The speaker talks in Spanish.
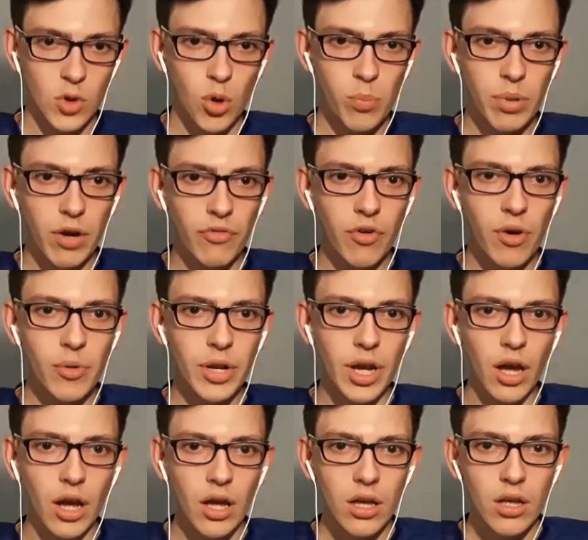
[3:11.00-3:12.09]
Opa,
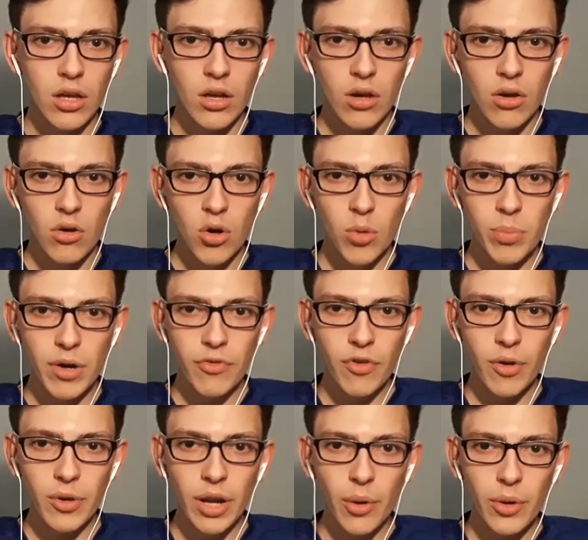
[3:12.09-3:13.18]
Fabra. Opa,
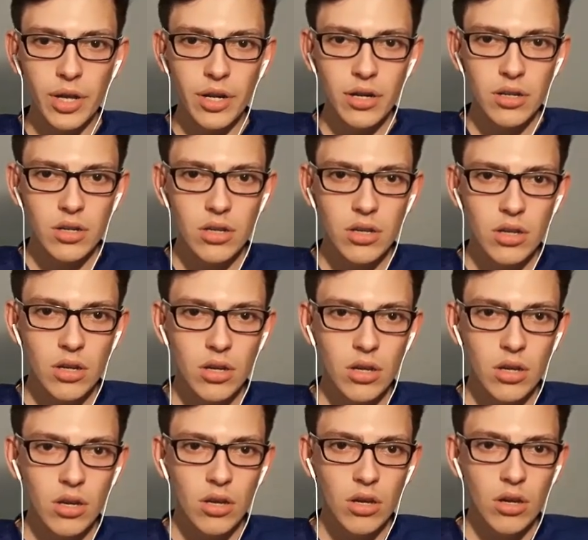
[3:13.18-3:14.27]
Fabra, a ver.
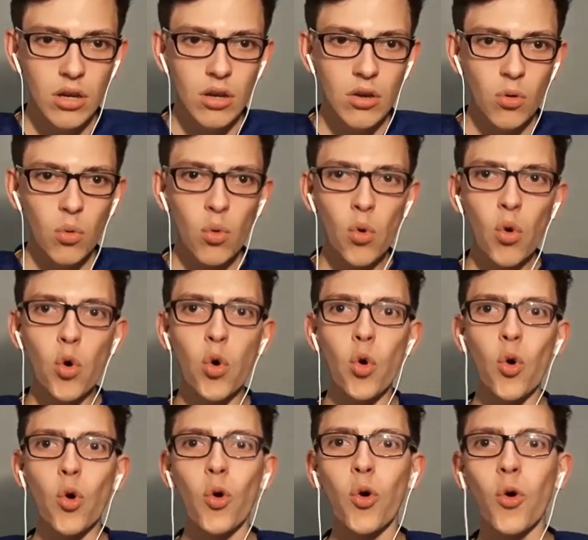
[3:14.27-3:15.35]

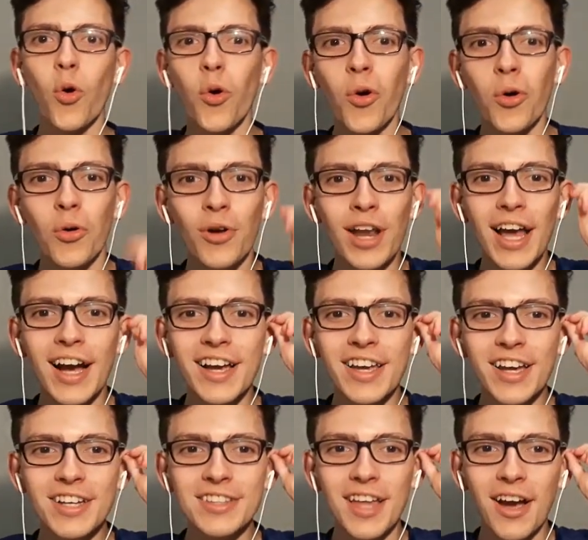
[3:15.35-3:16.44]
Uh, la
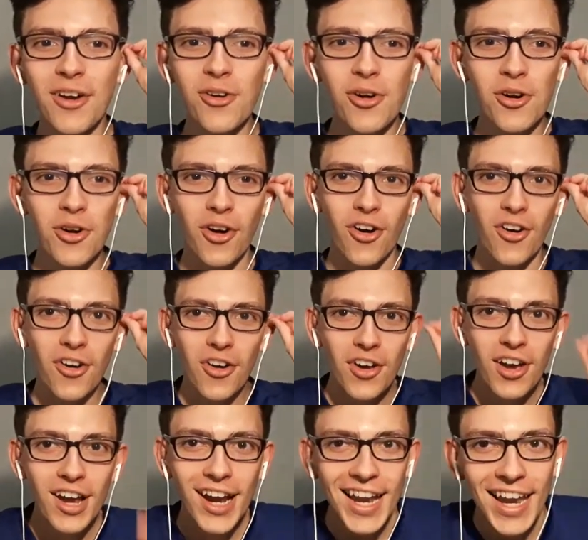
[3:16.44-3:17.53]
que atajó.
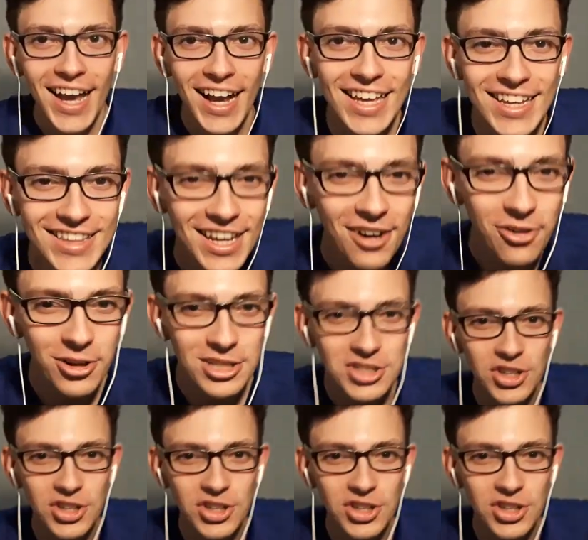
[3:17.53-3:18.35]
La te ajó el